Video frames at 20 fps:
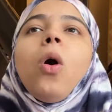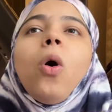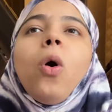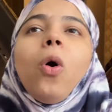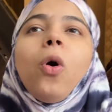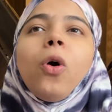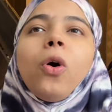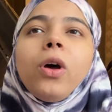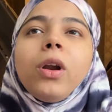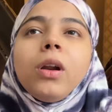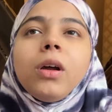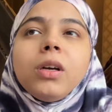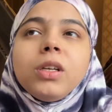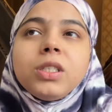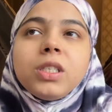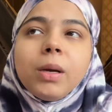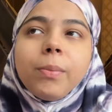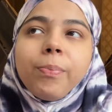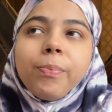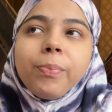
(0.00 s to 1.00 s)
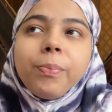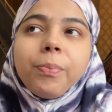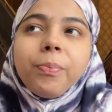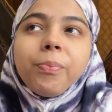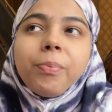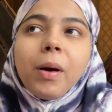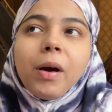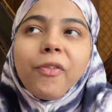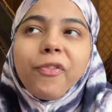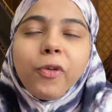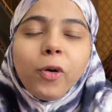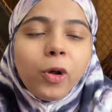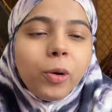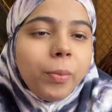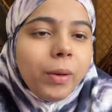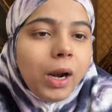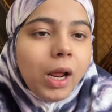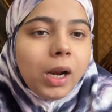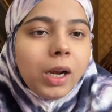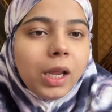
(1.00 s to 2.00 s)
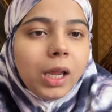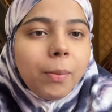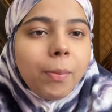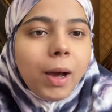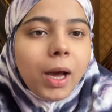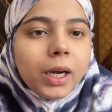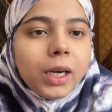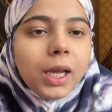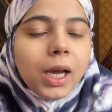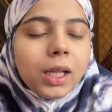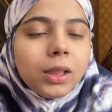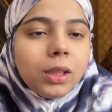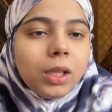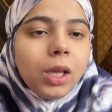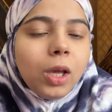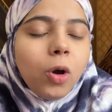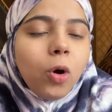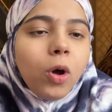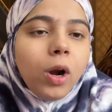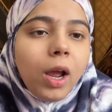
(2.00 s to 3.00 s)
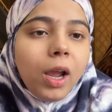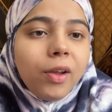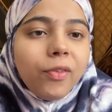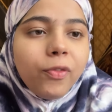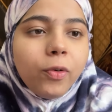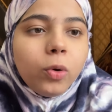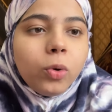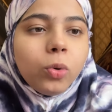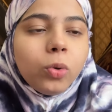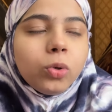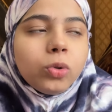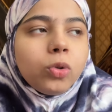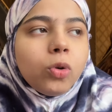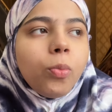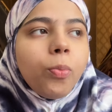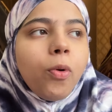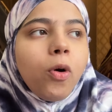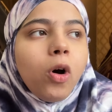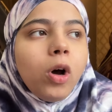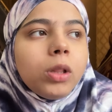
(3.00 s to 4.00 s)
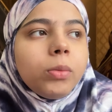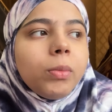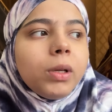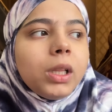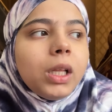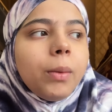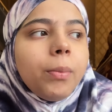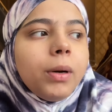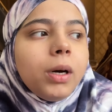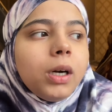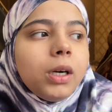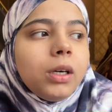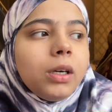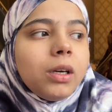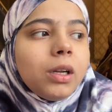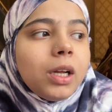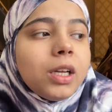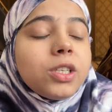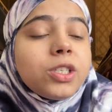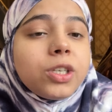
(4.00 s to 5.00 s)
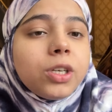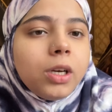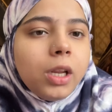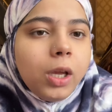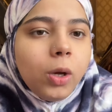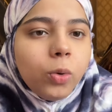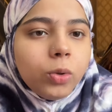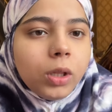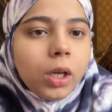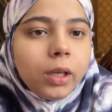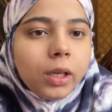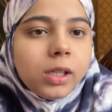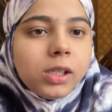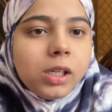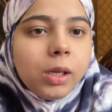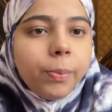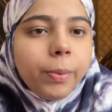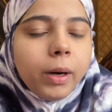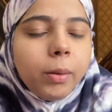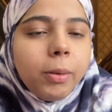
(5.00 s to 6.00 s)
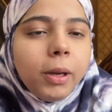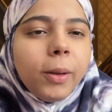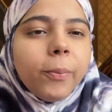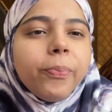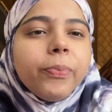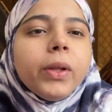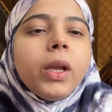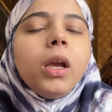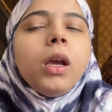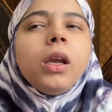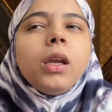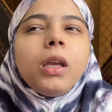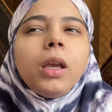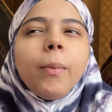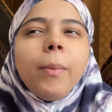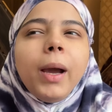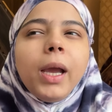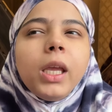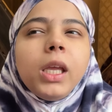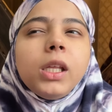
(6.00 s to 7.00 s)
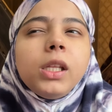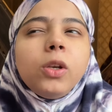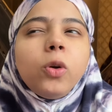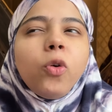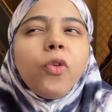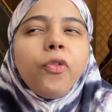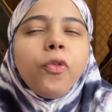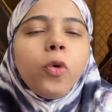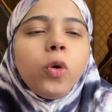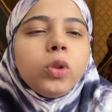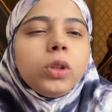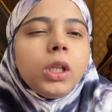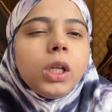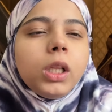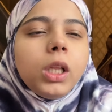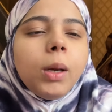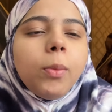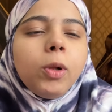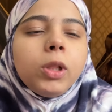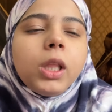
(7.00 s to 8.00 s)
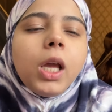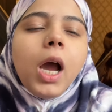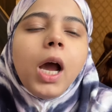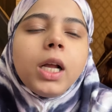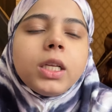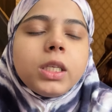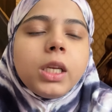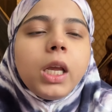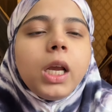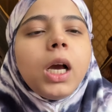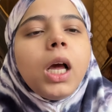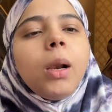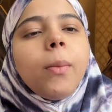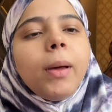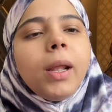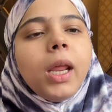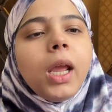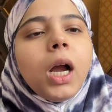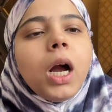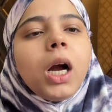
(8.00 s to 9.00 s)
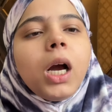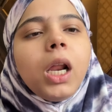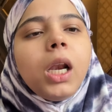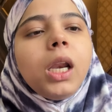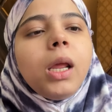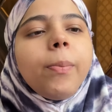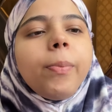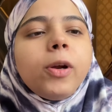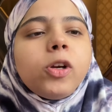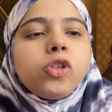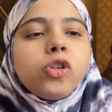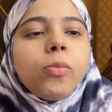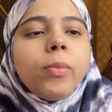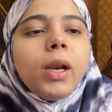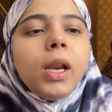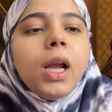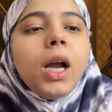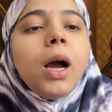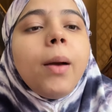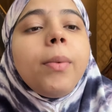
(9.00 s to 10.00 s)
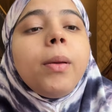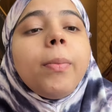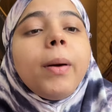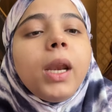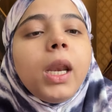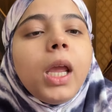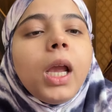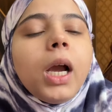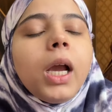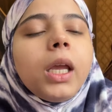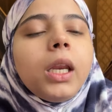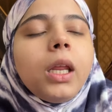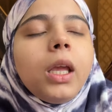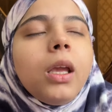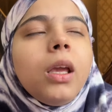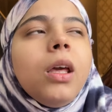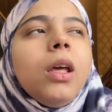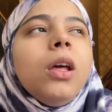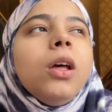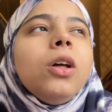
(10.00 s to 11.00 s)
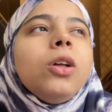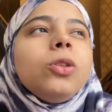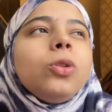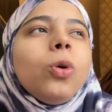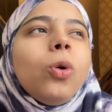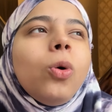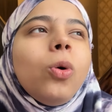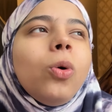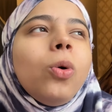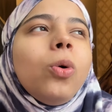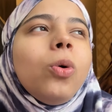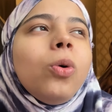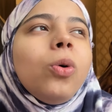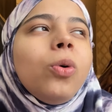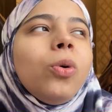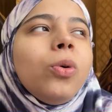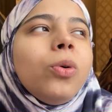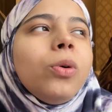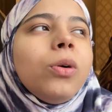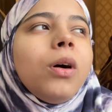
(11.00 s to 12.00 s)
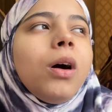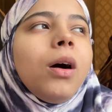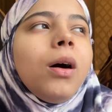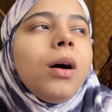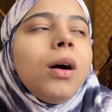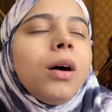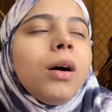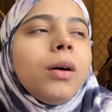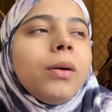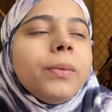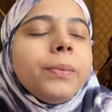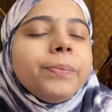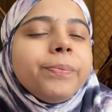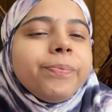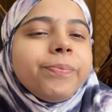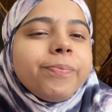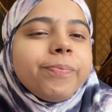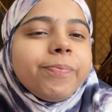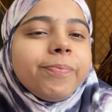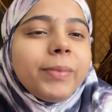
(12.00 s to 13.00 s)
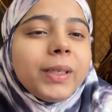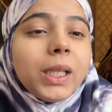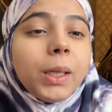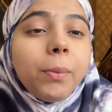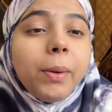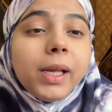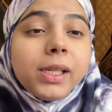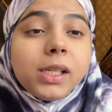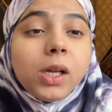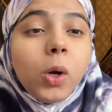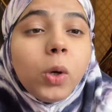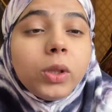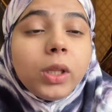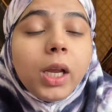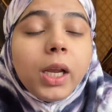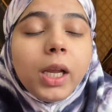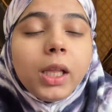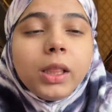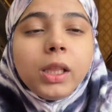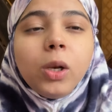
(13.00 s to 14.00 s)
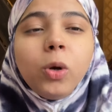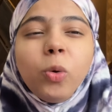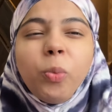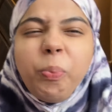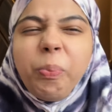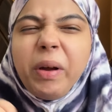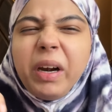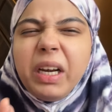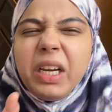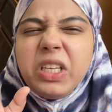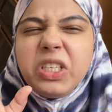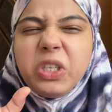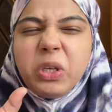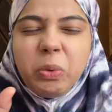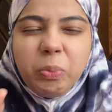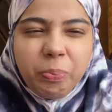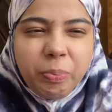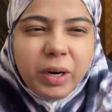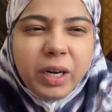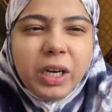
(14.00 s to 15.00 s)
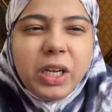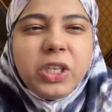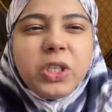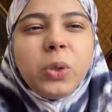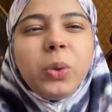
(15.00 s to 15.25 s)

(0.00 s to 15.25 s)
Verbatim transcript: और जब फ़ोन बनाने की बारी आती है और आईफोन हो तो बहुत मतलब ट्रस्ट नहीं होता किसी पर भी कि भाई इनको फ़ोन दे दिए बोलते आज नहीं कल बनेगा कल नहीं परसों बनेगा अभी बनेगा ही नहीं तो आ, मतलब ऐसा होता है कि दिल ऊपर नीचे ऊपर नीचे